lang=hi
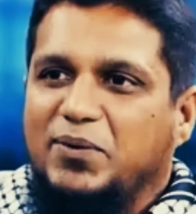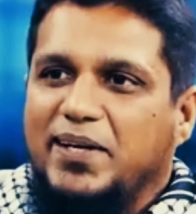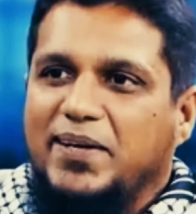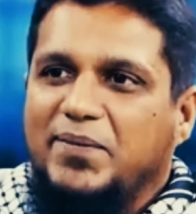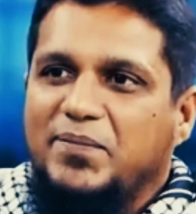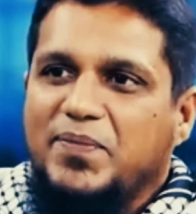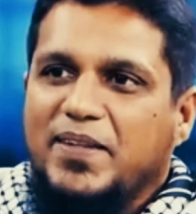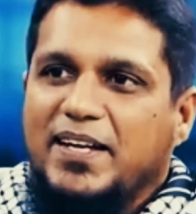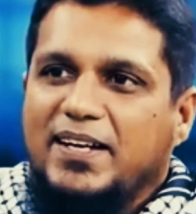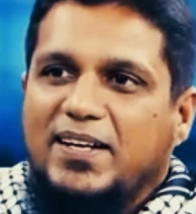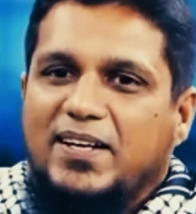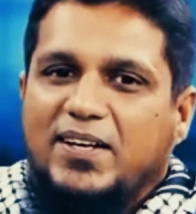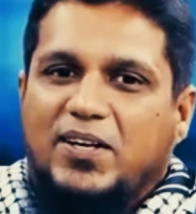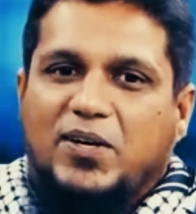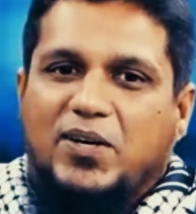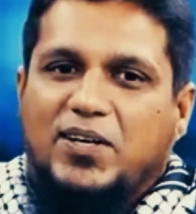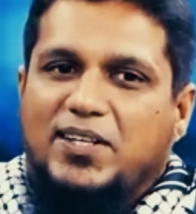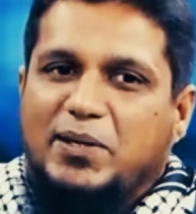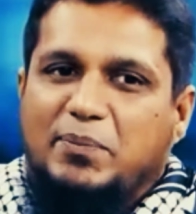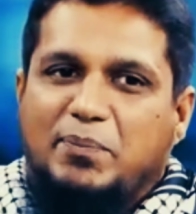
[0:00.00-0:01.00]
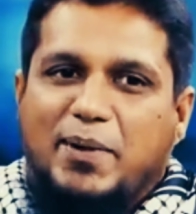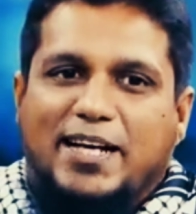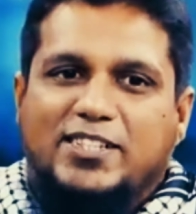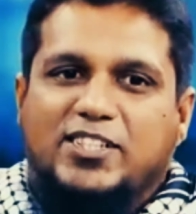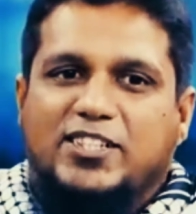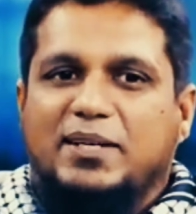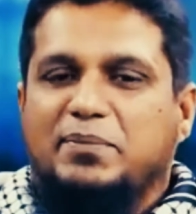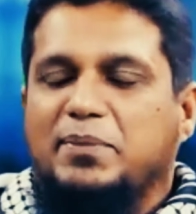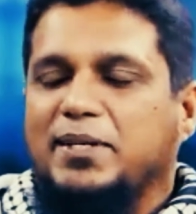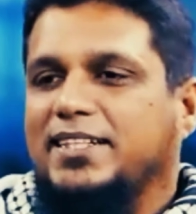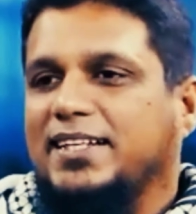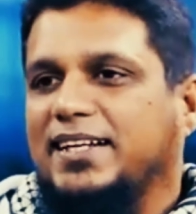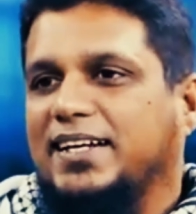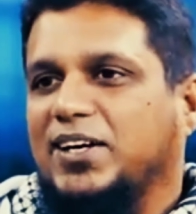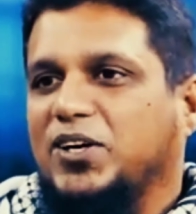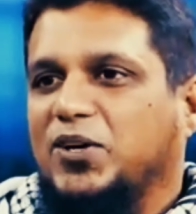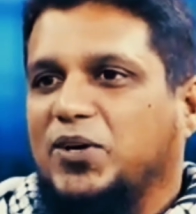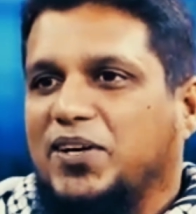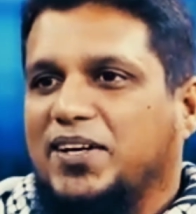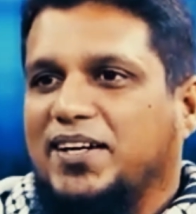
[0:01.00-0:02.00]
हुआ है और ये पैशन भी
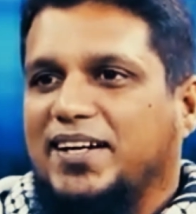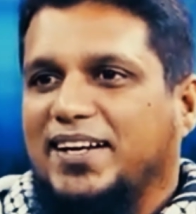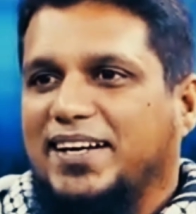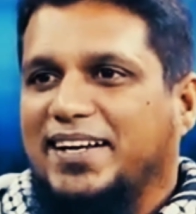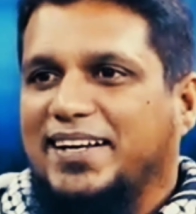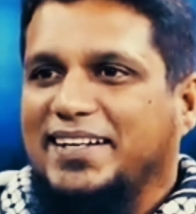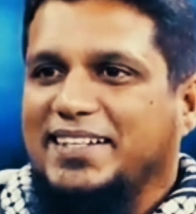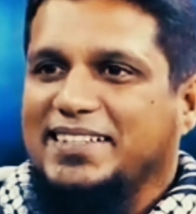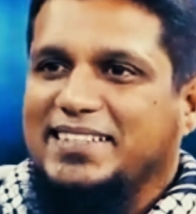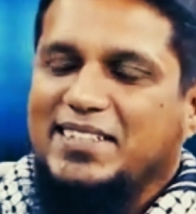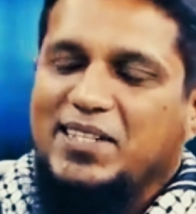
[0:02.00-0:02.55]
था और अल्लाह ने